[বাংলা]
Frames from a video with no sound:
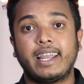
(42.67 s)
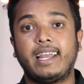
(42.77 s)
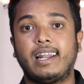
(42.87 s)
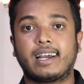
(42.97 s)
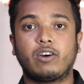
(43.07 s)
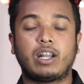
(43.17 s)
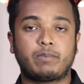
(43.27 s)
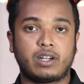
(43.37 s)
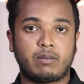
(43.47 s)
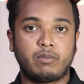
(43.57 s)
এই লেখাগুলো
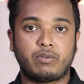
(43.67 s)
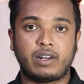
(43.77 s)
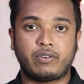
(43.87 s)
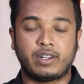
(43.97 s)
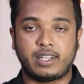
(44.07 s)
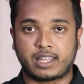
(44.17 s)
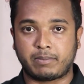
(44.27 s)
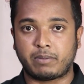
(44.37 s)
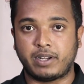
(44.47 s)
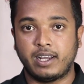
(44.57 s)
আপনার মোবাইল ফোনে দেখতে
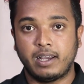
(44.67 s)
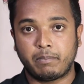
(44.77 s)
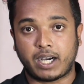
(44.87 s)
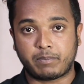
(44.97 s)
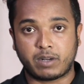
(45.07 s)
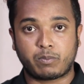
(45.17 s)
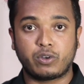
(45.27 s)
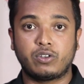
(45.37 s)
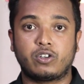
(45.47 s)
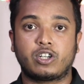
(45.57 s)
পারবেন বা আপনার
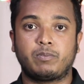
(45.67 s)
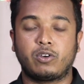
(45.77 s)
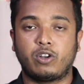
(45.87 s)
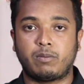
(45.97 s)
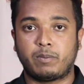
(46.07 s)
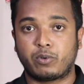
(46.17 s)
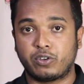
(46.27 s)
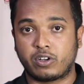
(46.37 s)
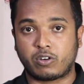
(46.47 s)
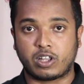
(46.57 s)
প্রয়োজনীয় শব্দগুলো বা
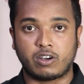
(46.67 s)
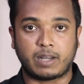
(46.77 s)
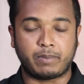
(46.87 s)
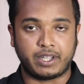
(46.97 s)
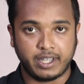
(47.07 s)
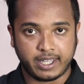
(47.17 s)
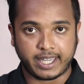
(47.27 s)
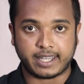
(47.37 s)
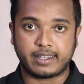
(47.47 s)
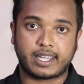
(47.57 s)
প্রয়োজনীয় কথাগুলো আপনি
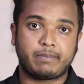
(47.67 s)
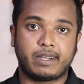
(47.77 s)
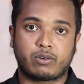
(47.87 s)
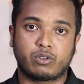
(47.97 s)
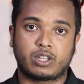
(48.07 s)
এখান থেকে বের